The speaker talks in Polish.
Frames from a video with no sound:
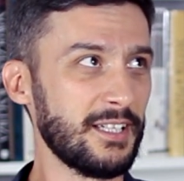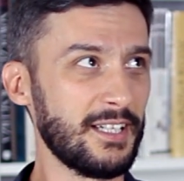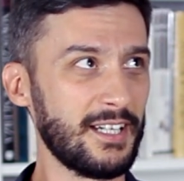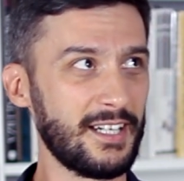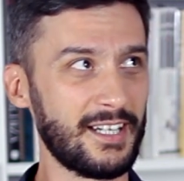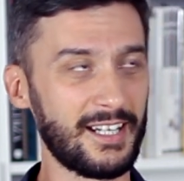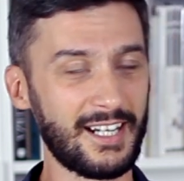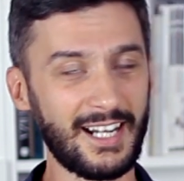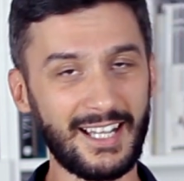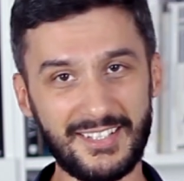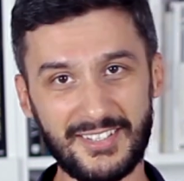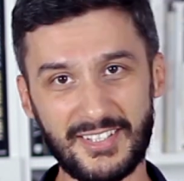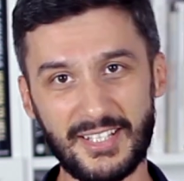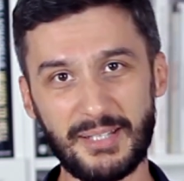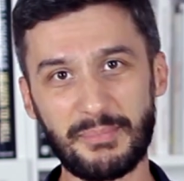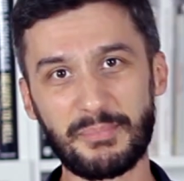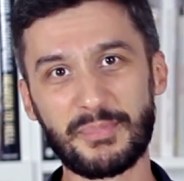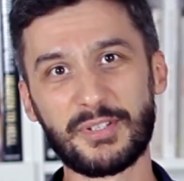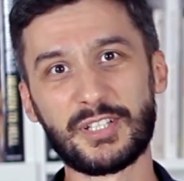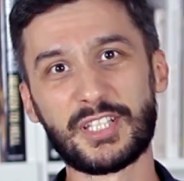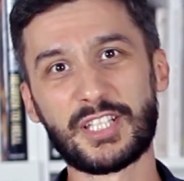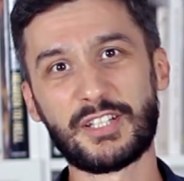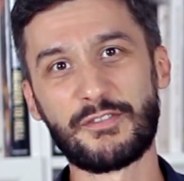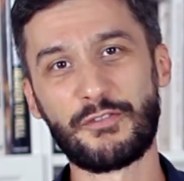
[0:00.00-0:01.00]

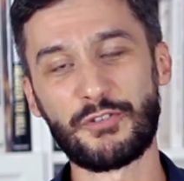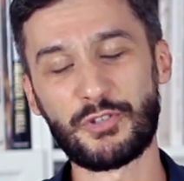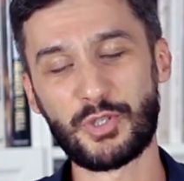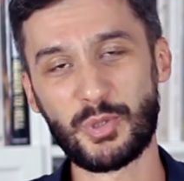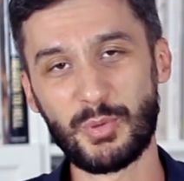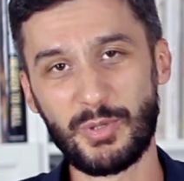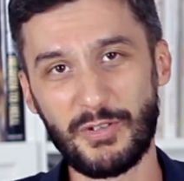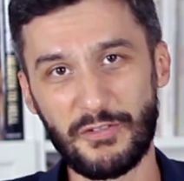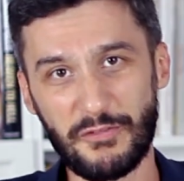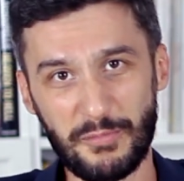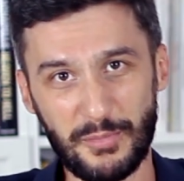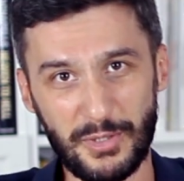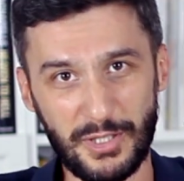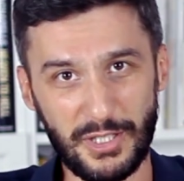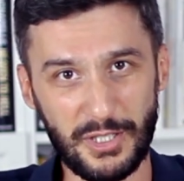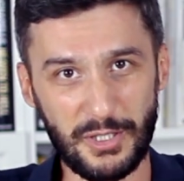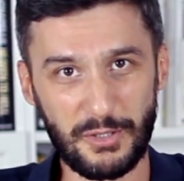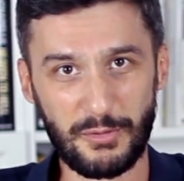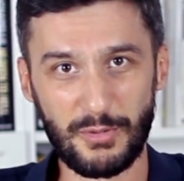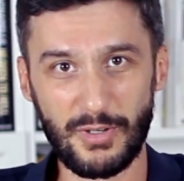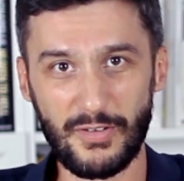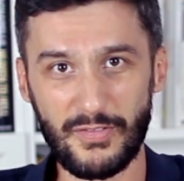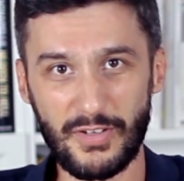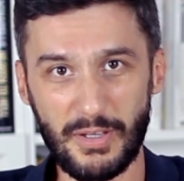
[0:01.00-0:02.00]
razem stworzyły w mojej
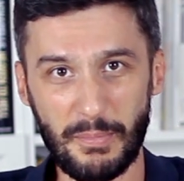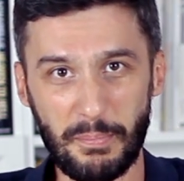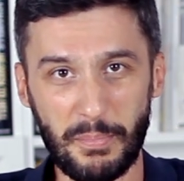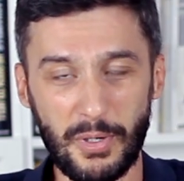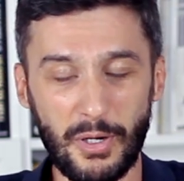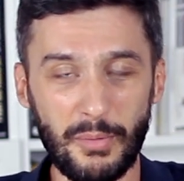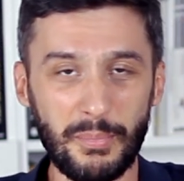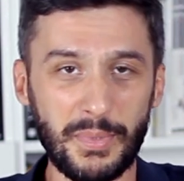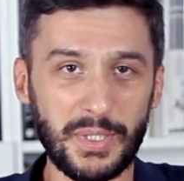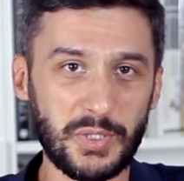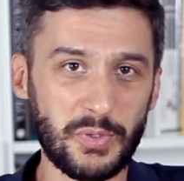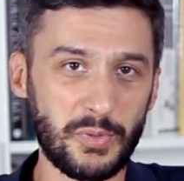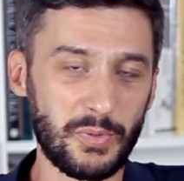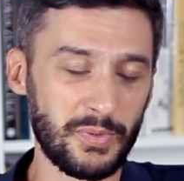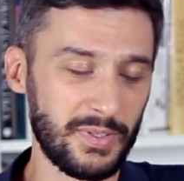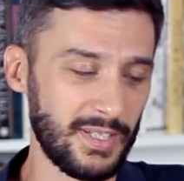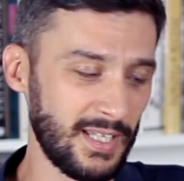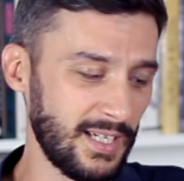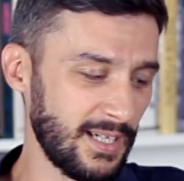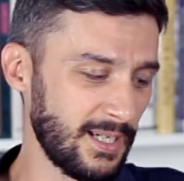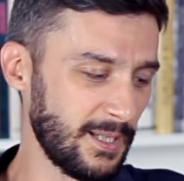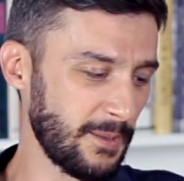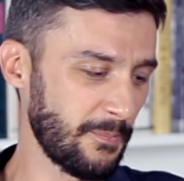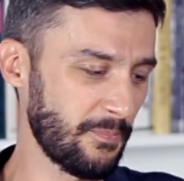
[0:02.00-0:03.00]
głowie pomysł
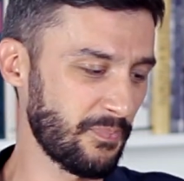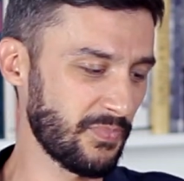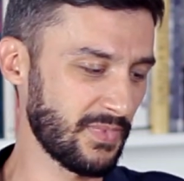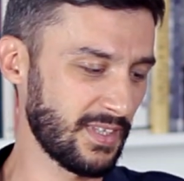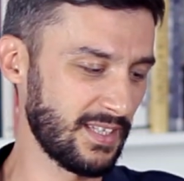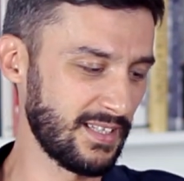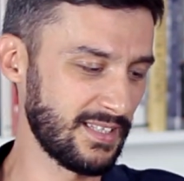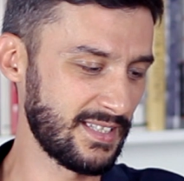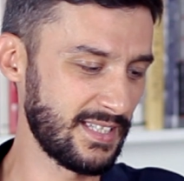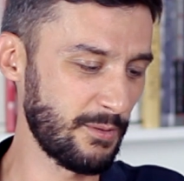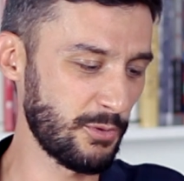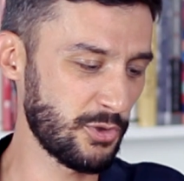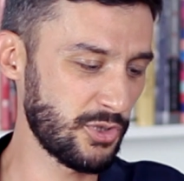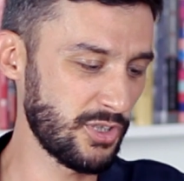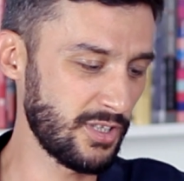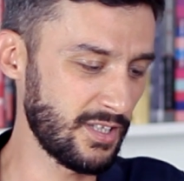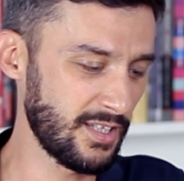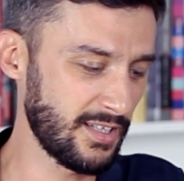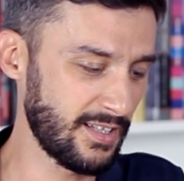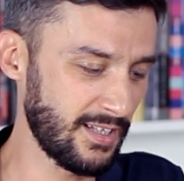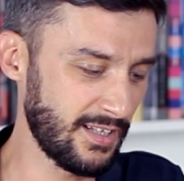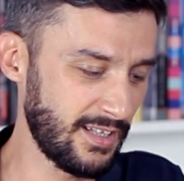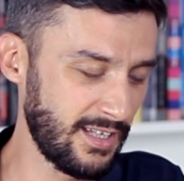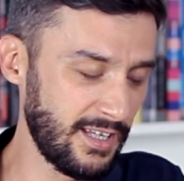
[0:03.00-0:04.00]
na
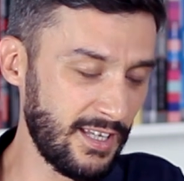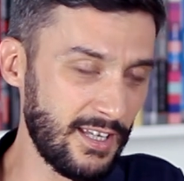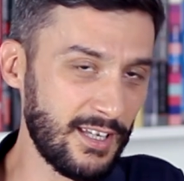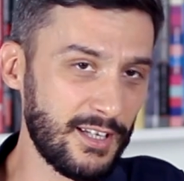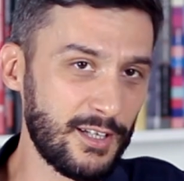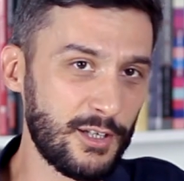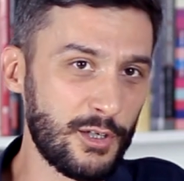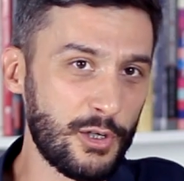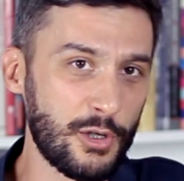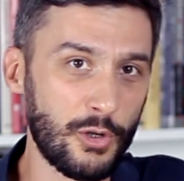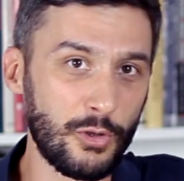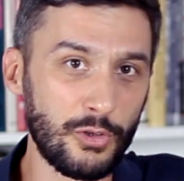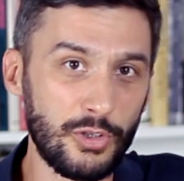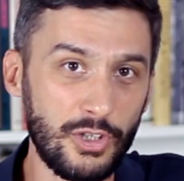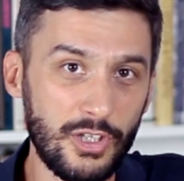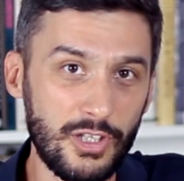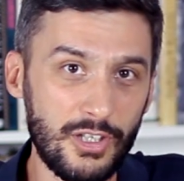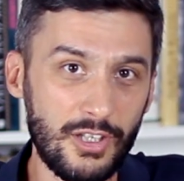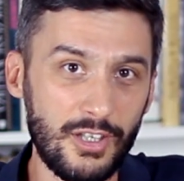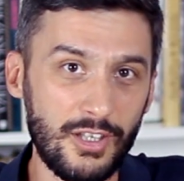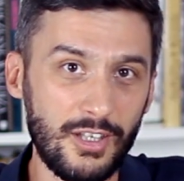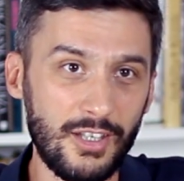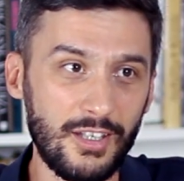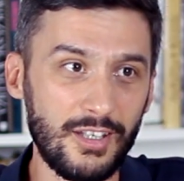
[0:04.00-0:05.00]
założenie takiej
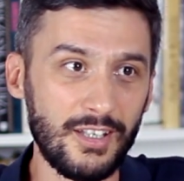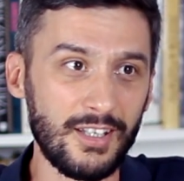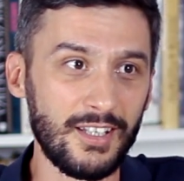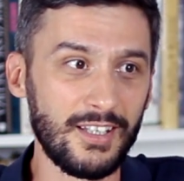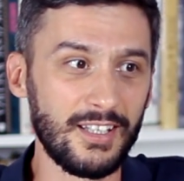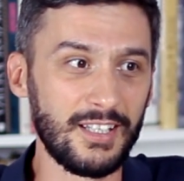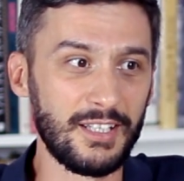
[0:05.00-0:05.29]
kroniki,